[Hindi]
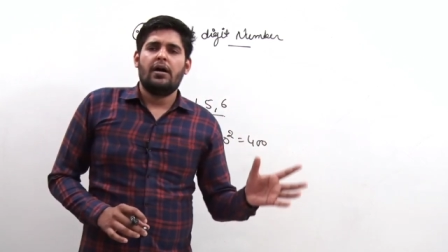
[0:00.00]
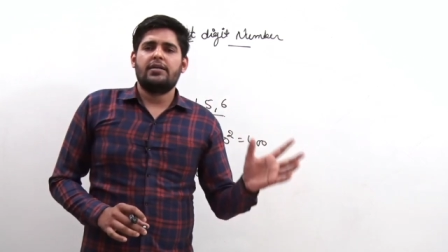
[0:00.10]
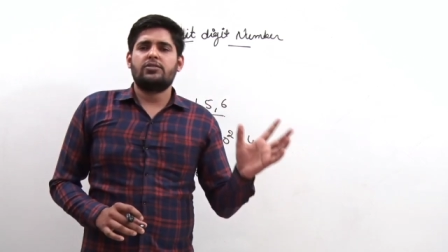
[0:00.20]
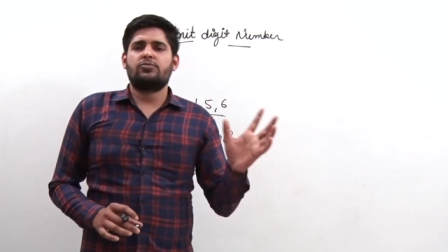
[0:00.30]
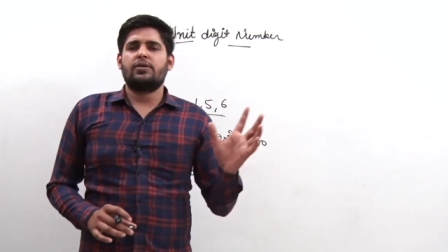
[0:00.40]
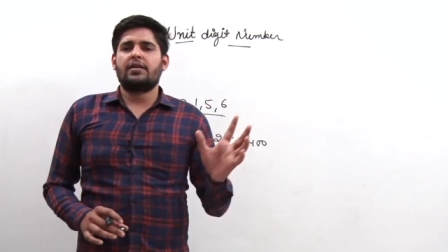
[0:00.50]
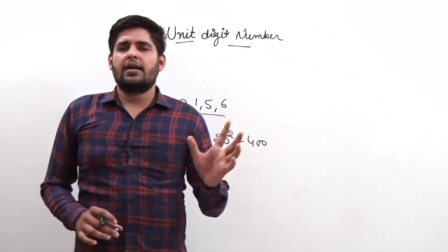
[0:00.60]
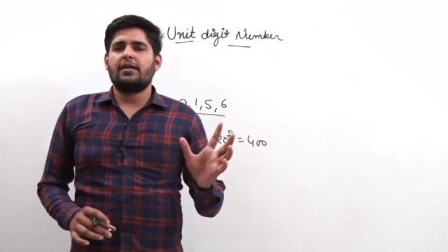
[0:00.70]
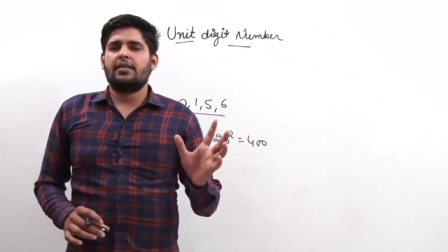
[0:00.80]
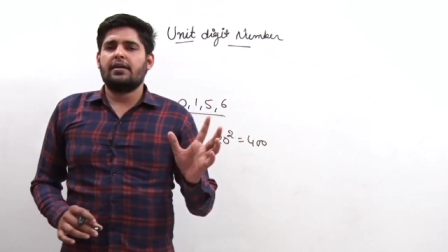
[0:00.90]
आंसर
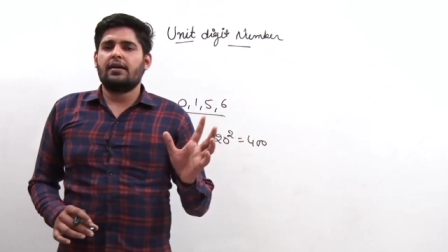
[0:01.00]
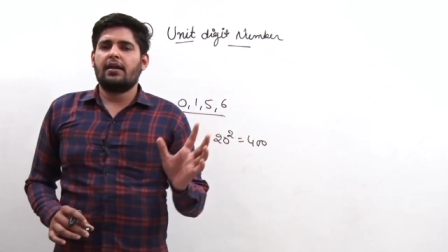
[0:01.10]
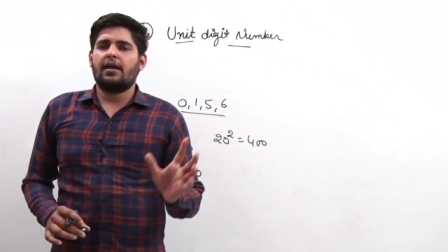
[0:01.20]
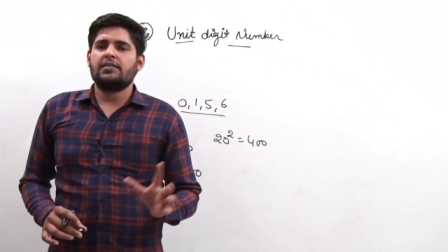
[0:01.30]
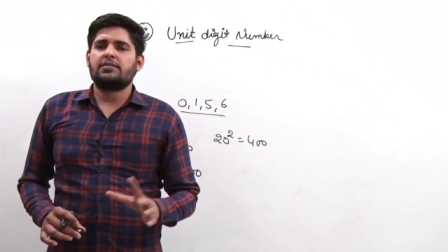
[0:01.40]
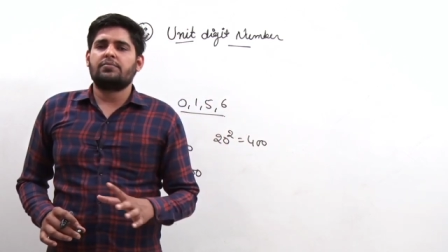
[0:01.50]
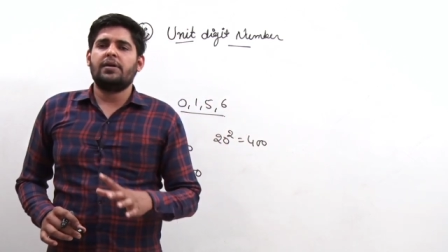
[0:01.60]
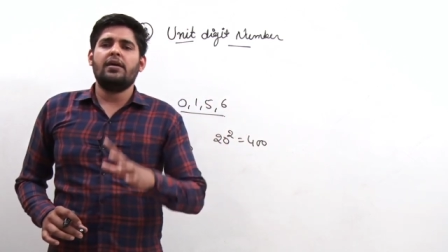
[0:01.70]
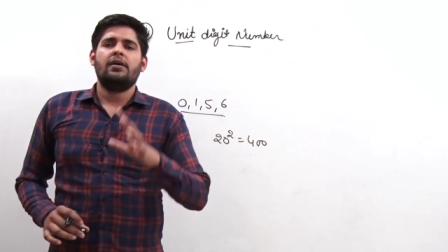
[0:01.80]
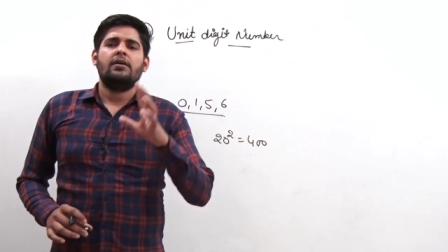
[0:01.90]
क्या देगा लास्ट
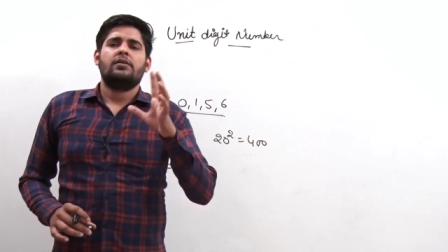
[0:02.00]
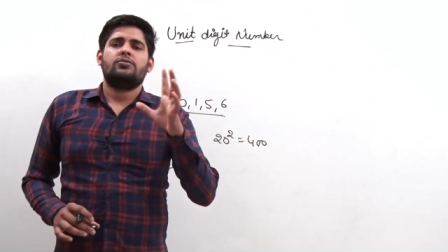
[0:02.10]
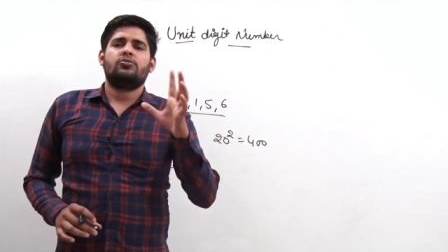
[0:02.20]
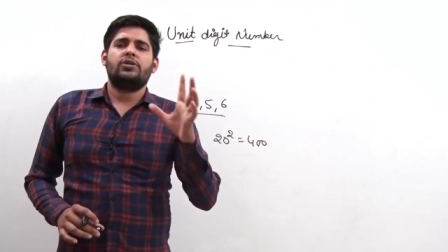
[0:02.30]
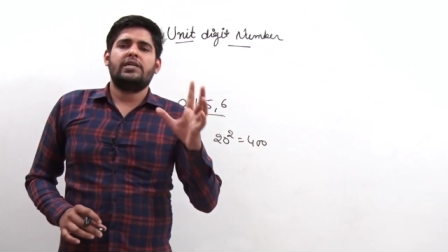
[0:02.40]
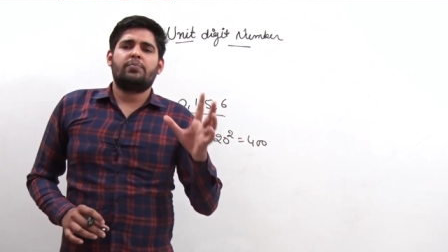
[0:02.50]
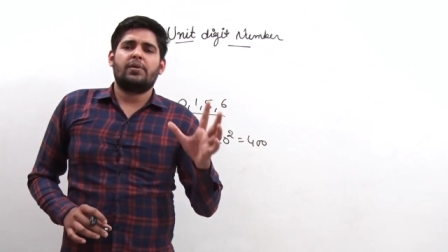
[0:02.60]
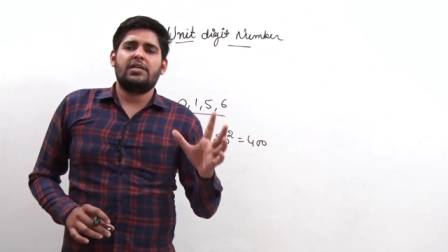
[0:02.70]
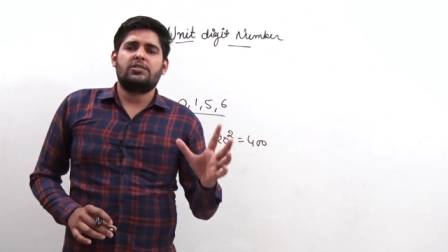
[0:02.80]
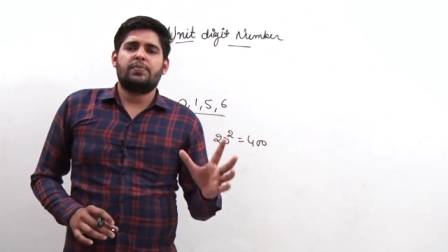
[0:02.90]
में यूनिट
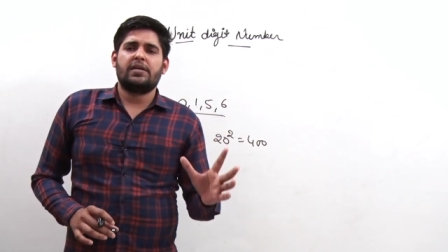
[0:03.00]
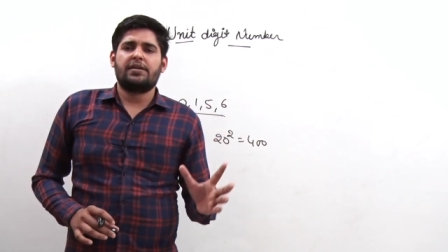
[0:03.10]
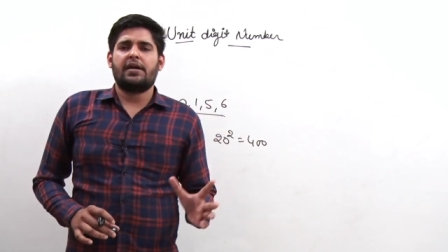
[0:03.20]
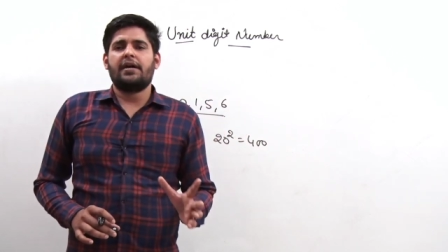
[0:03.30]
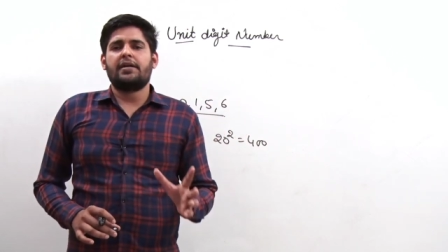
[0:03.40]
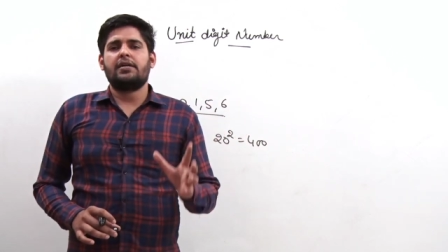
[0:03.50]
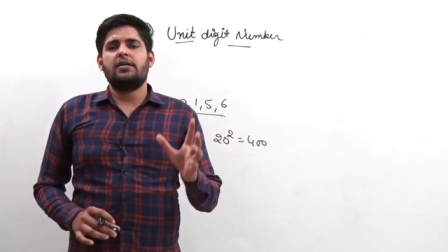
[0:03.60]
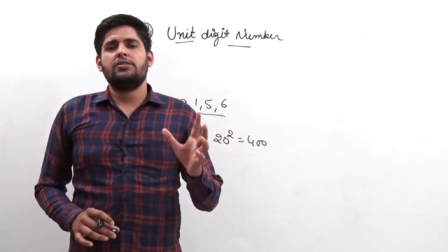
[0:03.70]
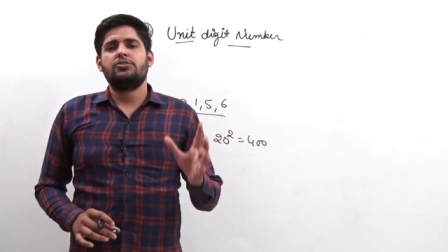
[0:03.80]
प्लेस पे क्या आएगा